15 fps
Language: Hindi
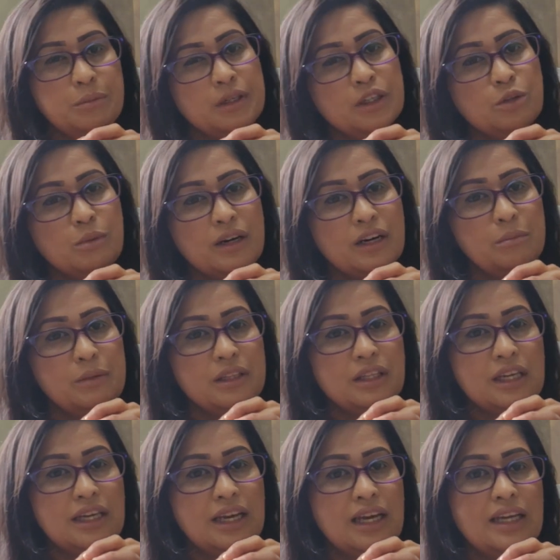फिर दोबारा
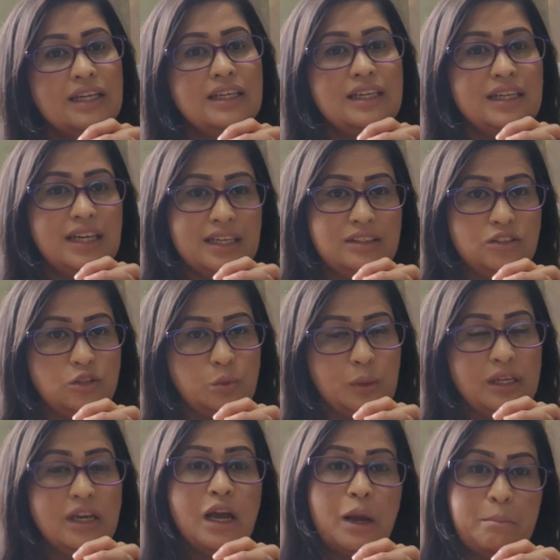मिलते हैं नेक्स्ट
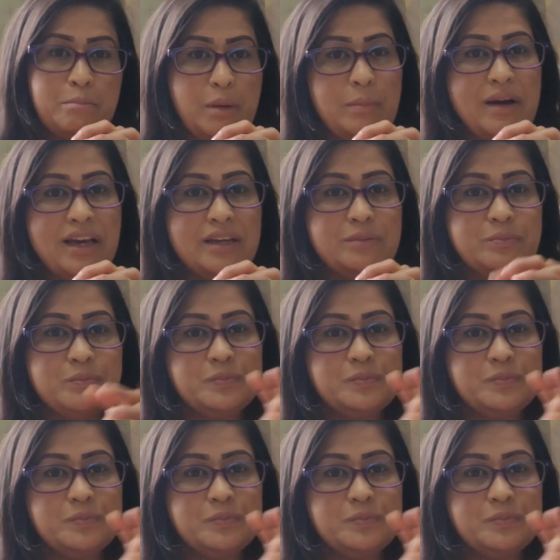वीक बाय